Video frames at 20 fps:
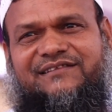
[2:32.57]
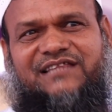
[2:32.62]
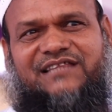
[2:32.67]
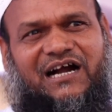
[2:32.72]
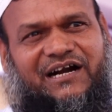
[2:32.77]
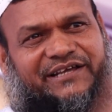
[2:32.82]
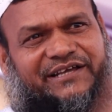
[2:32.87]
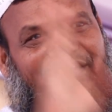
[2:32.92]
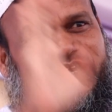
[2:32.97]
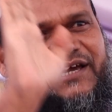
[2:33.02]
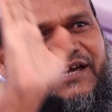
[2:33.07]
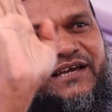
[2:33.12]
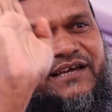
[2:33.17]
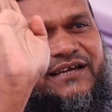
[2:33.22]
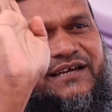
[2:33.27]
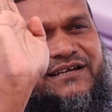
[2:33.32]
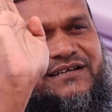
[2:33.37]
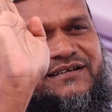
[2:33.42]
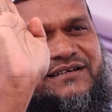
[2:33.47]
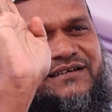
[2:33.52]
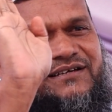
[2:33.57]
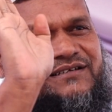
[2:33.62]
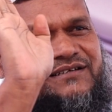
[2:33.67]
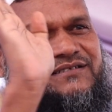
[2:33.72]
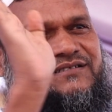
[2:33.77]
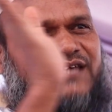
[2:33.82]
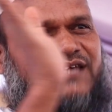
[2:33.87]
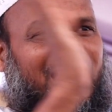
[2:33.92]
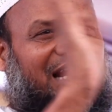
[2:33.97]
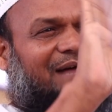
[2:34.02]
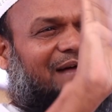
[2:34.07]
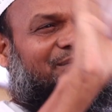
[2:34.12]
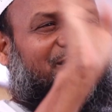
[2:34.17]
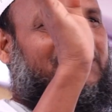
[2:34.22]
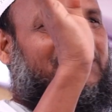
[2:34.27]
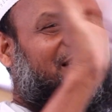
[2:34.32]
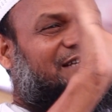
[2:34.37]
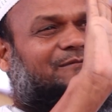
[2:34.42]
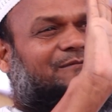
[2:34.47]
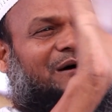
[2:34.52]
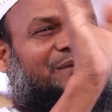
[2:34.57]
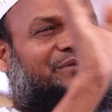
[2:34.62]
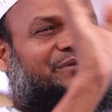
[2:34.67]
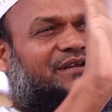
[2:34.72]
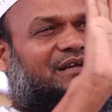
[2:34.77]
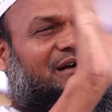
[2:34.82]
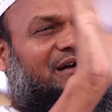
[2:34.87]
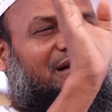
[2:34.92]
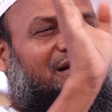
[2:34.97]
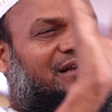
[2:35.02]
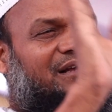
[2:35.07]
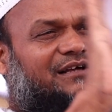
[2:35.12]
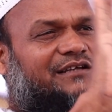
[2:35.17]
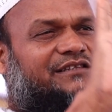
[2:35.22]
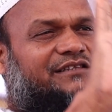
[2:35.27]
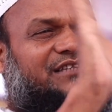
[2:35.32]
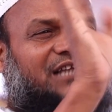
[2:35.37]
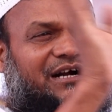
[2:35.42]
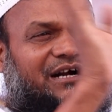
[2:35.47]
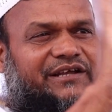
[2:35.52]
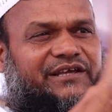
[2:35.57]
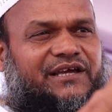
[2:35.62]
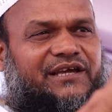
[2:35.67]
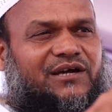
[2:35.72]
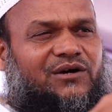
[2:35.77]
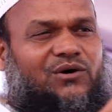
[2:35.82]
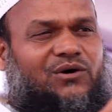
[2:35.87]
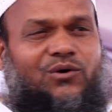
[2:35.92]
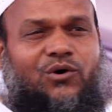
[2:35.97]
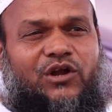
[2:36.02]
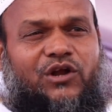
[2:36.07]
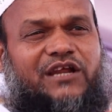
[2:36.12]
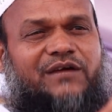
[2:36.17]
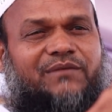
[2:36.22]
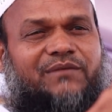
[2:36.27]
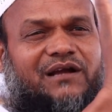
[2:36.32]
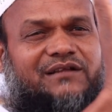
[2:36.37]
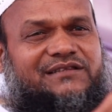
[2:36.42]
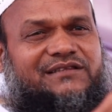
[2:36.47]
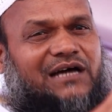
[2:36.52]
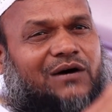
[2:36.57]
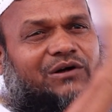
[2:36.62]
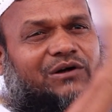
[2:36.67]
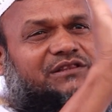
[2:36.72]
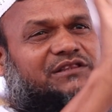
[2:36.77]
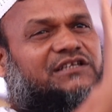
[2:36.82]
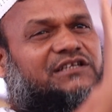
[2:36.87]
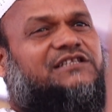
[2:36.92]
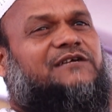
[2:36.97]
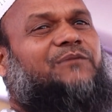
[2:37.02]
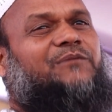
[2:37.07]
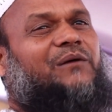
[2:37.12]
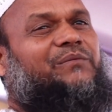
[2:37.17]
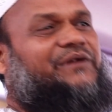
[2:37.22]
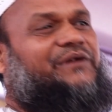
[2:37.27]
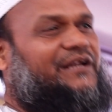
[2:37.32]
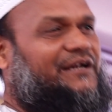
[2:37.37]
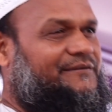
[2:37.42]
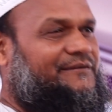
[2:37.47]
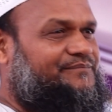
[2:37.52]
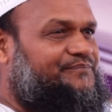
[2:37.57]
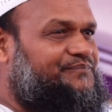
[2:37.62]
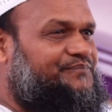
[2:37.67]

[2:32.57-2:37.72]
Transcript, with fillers: দাঁড়িয়ে সালাম দিতে পাবে না দাঁড়িয়ে অলিমার দাওয়াত দিতে পাবে না